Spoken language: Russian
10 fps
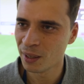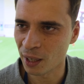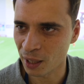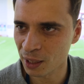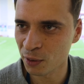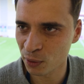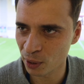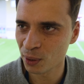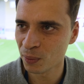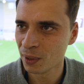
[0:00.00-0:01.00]
А когда он...
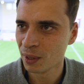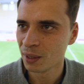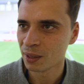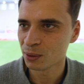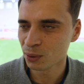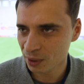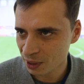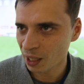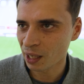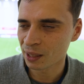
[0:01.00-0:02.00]
уже насилие. Ну
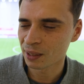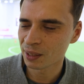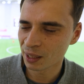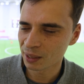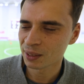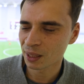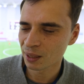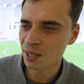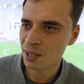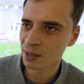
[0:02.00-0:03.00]
да, да,
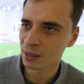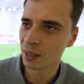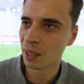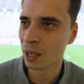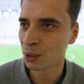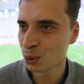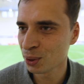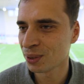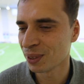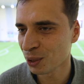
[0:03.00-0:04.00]
согласен. Да. А
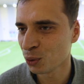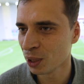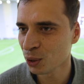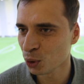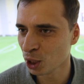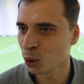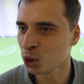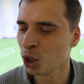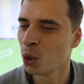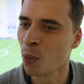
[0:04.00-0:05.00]
тут это, это, это
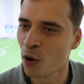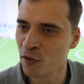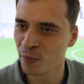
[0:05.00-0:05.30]
уже любовь